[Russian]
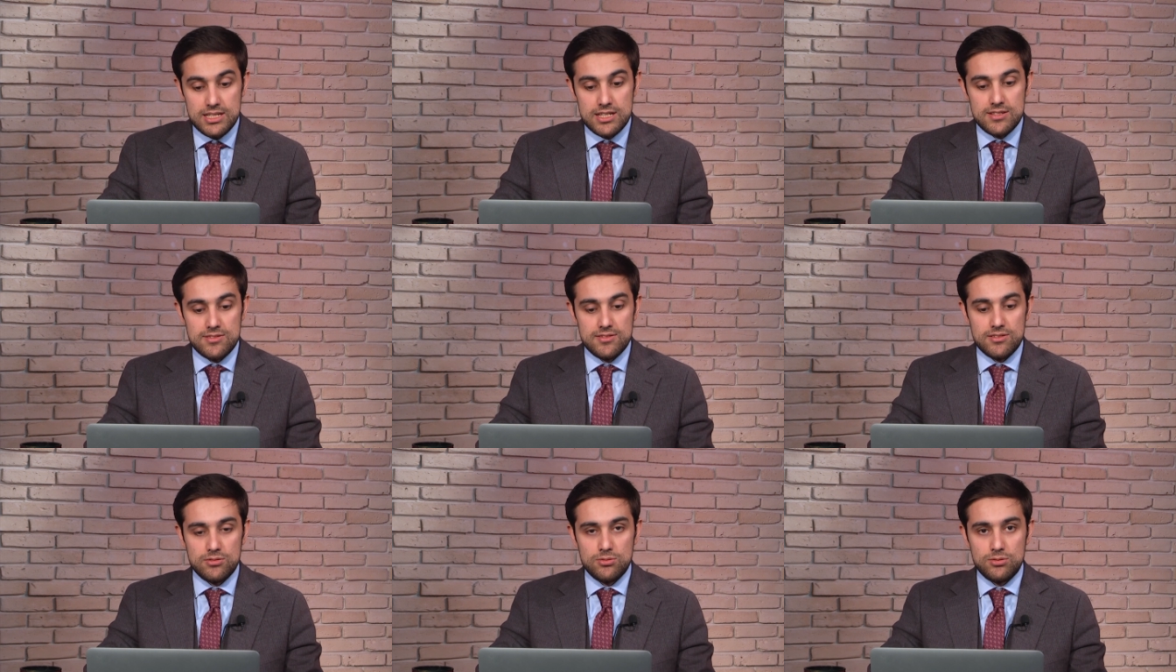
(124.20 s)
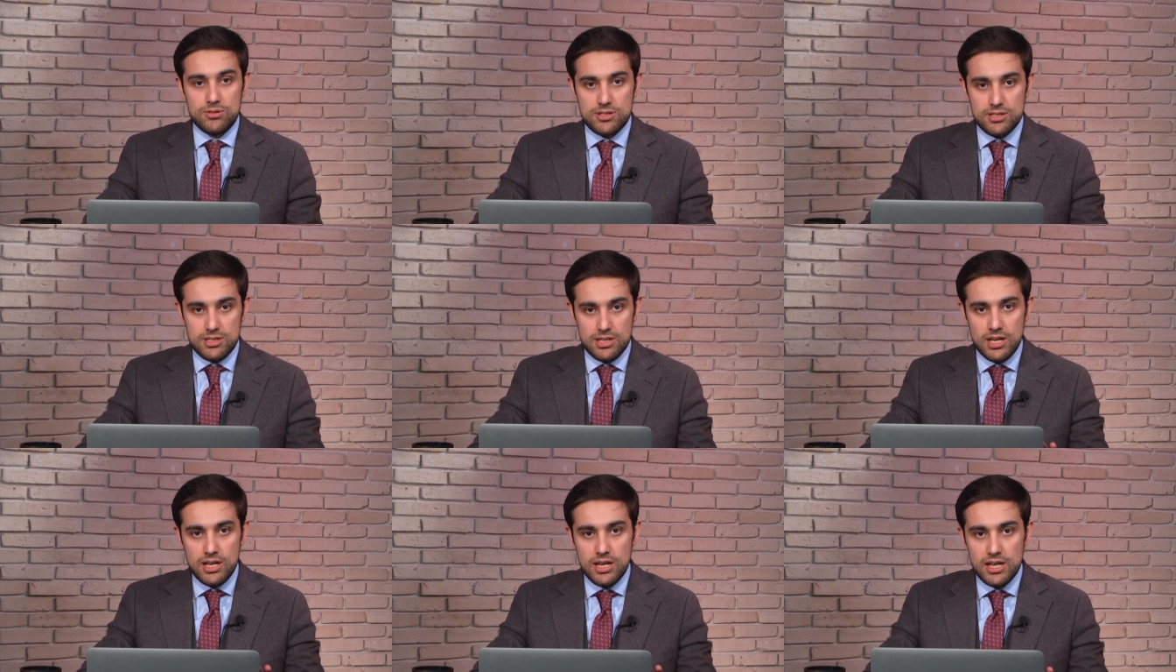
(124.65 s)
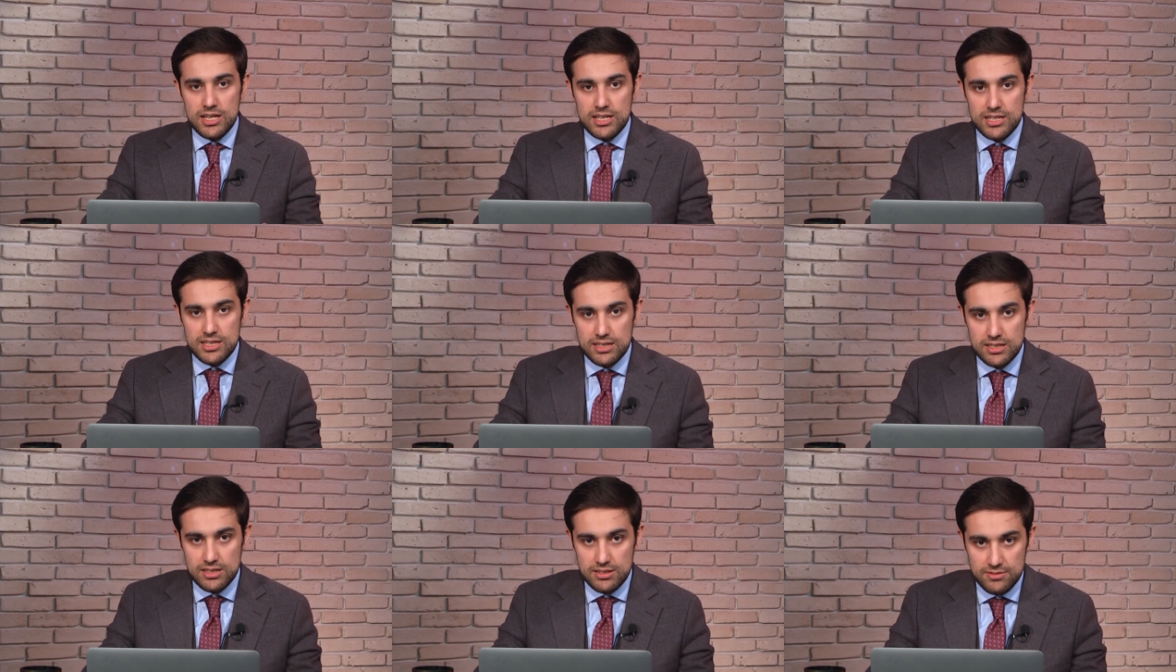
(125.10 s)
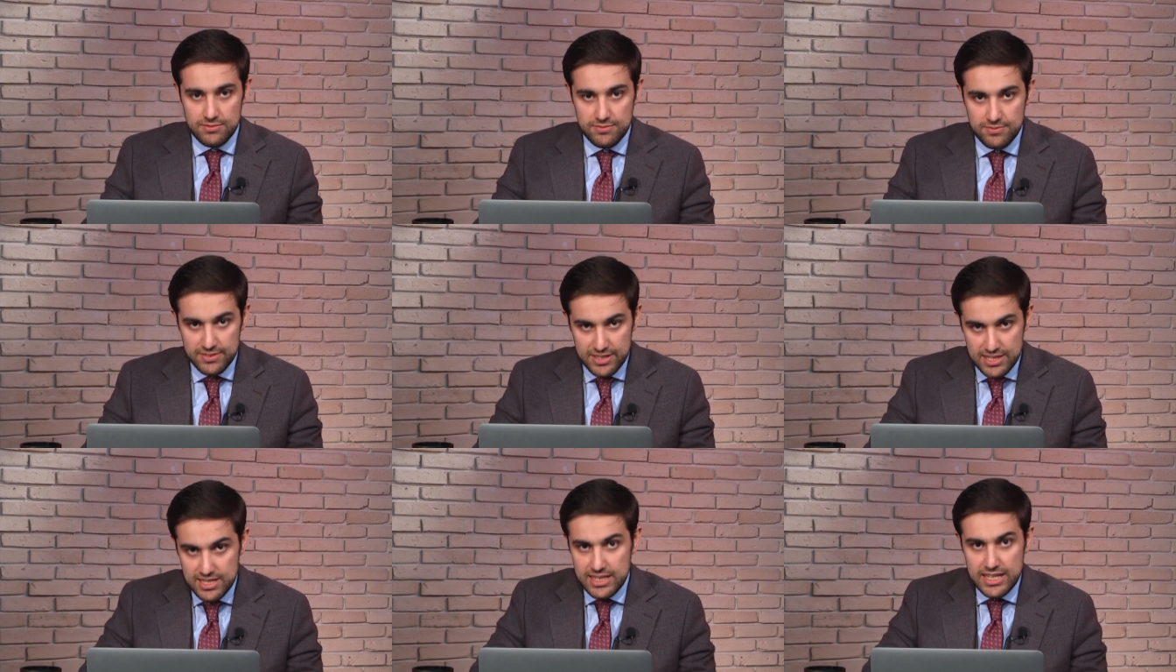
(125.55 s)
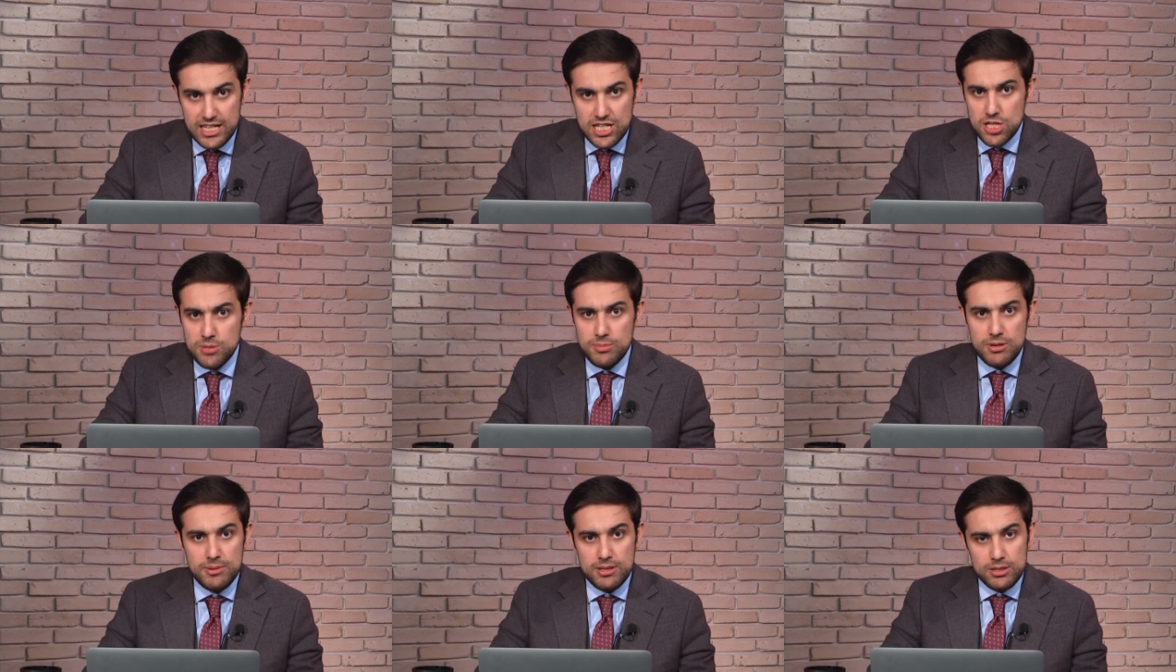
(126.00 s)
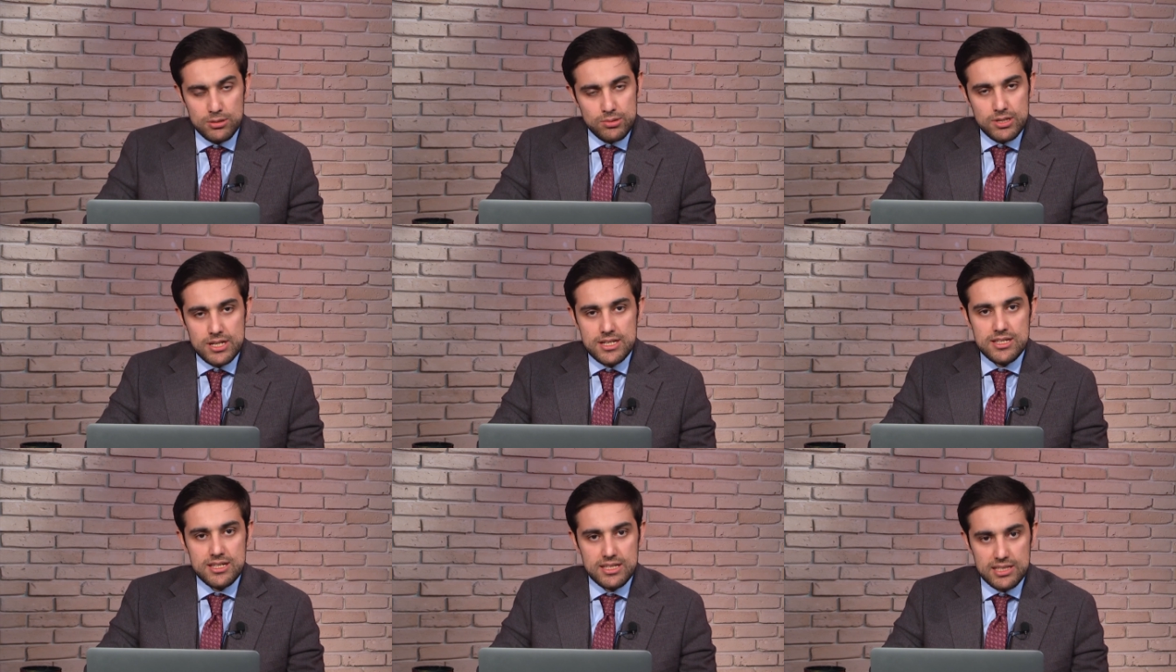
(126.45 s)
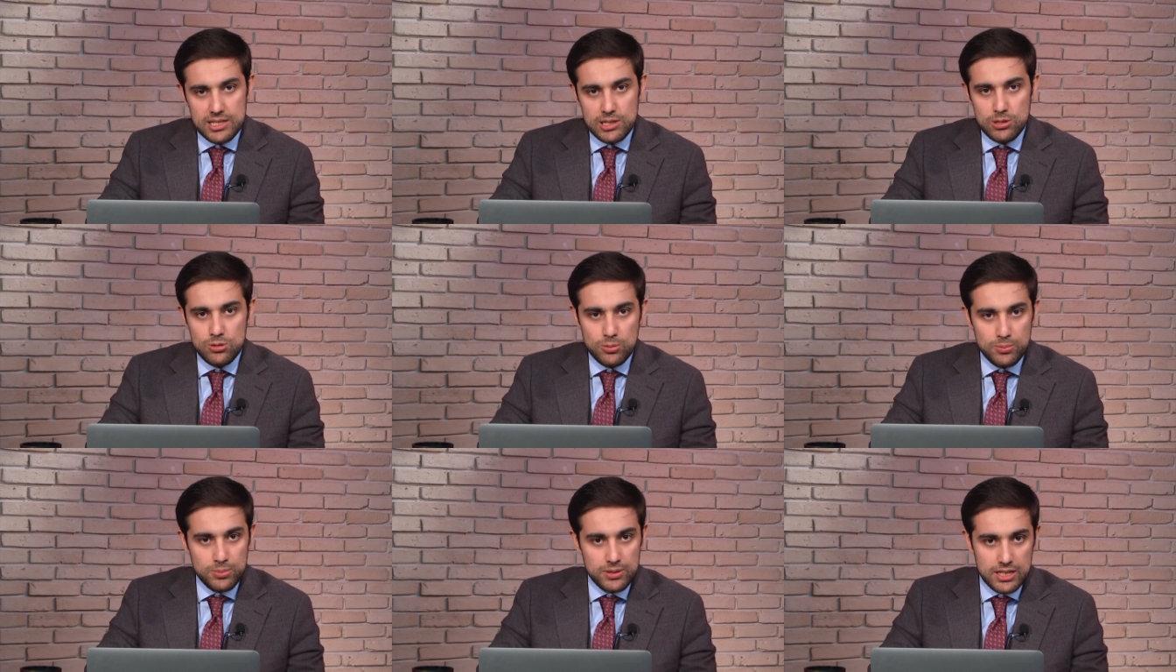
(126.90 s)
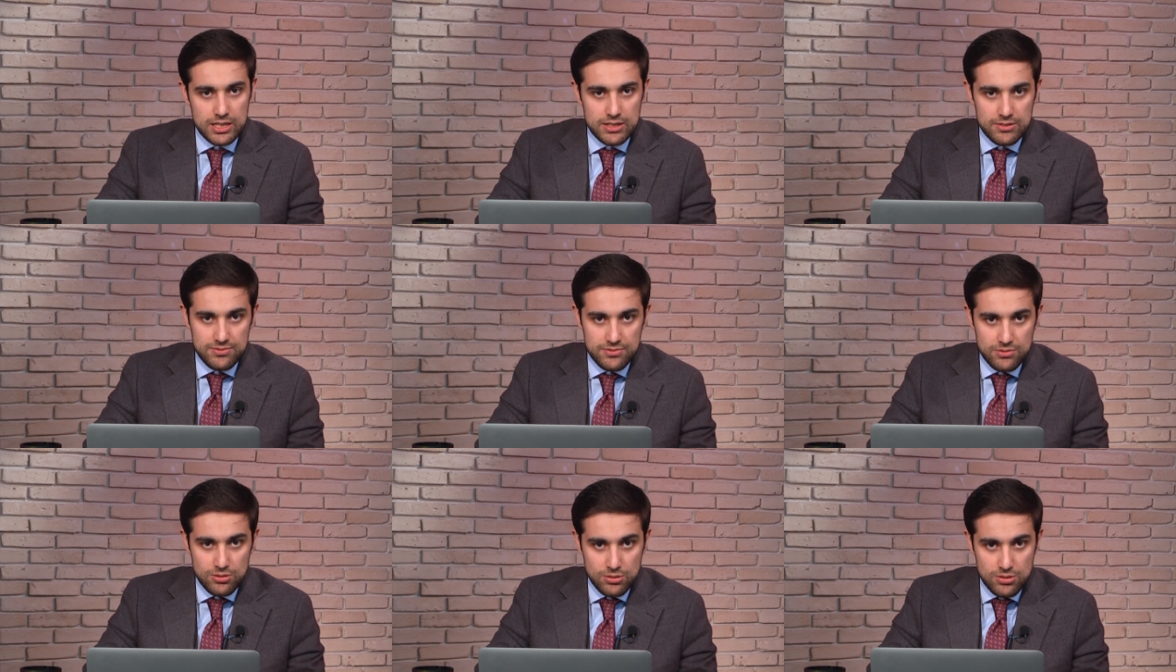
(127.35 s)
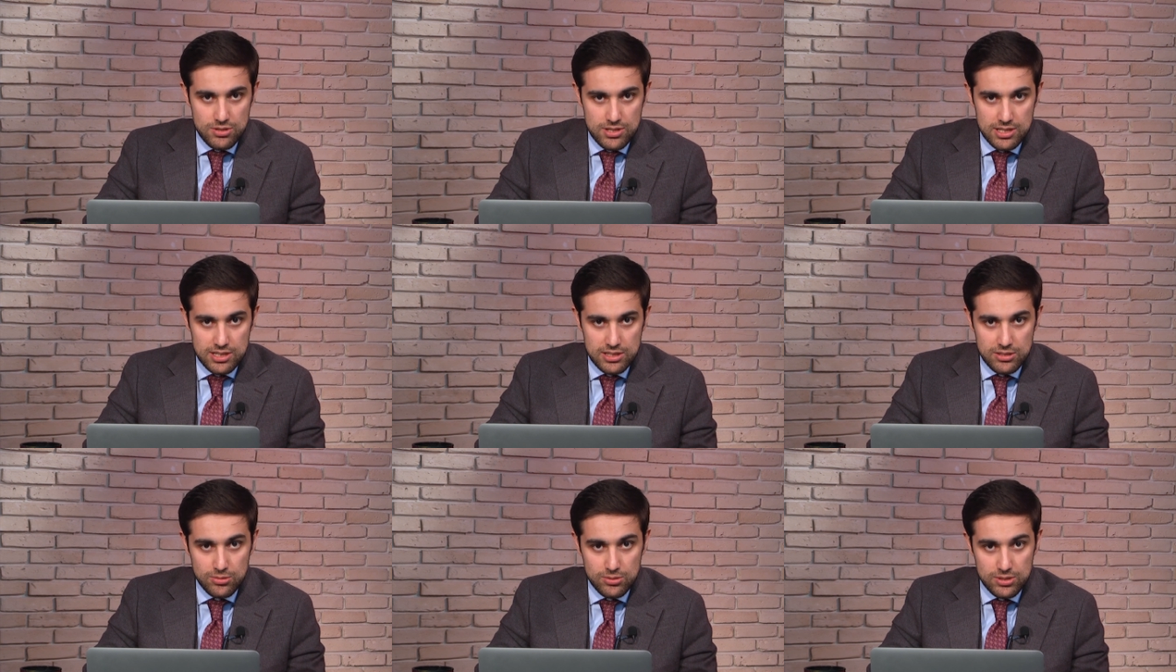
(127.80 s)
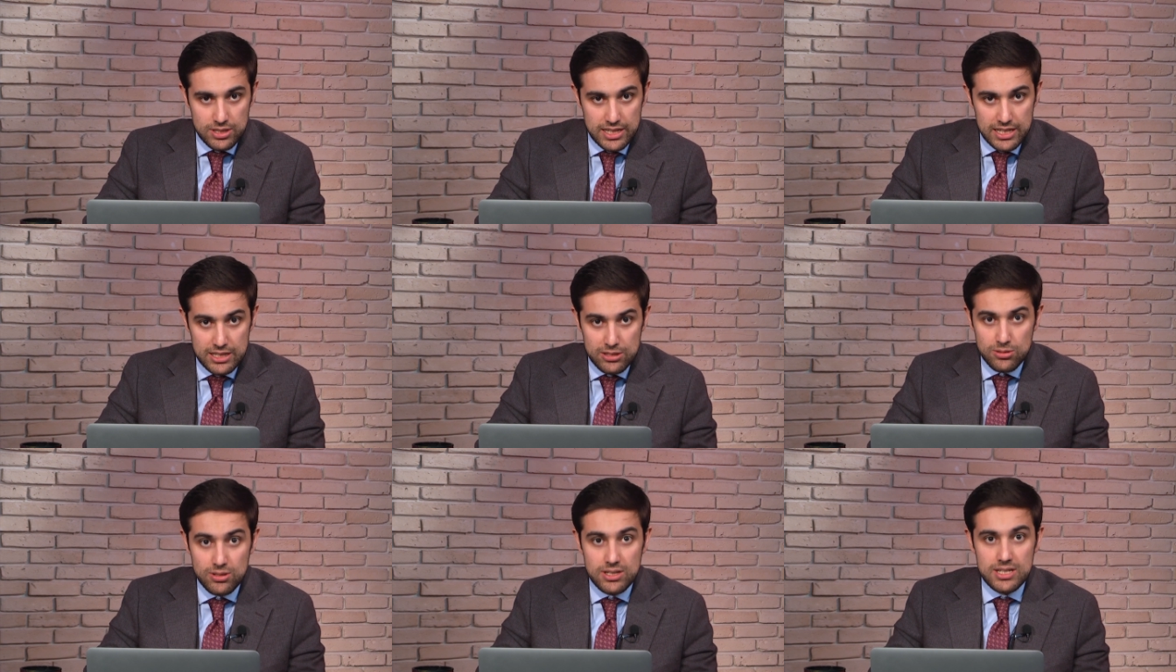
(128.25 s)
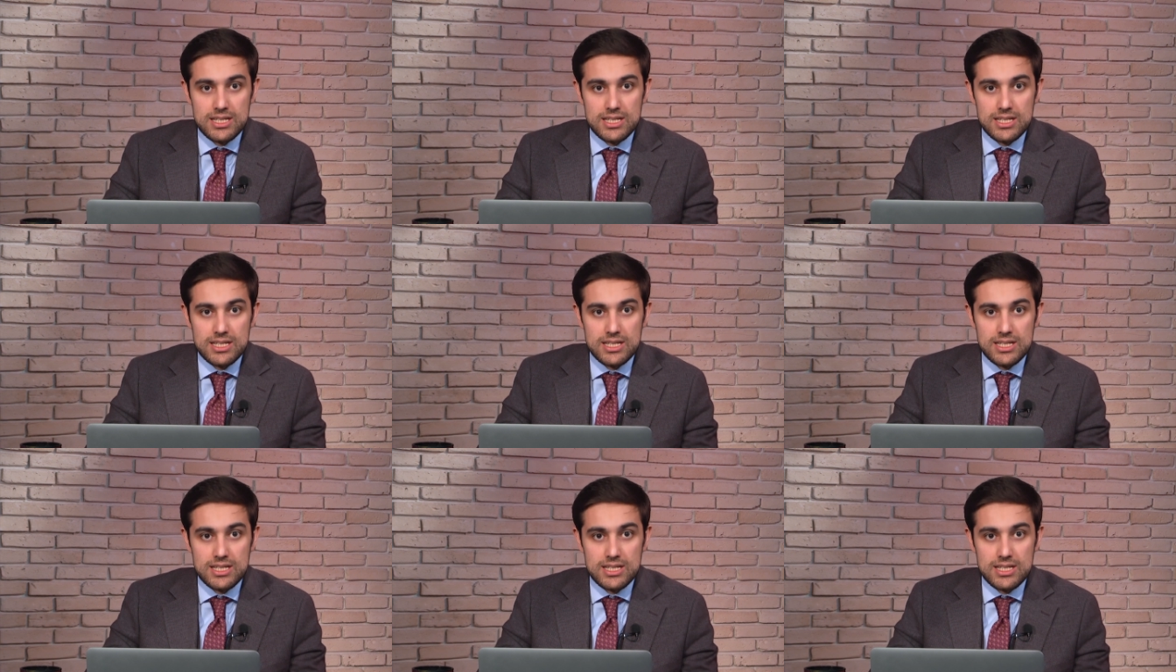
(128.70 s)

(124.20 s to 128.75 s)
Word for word: действия. То есть э, в настоящий момент у России нет плана вторгнуться на Украину,